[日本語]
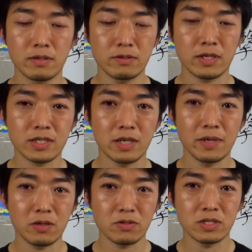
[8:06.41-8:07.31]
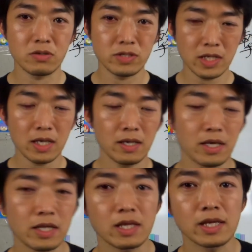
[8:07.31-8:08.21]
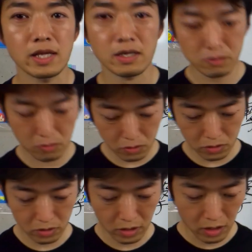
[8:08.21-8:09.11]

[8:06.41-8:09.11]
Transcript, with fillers: 受付窓口としてやっていただくという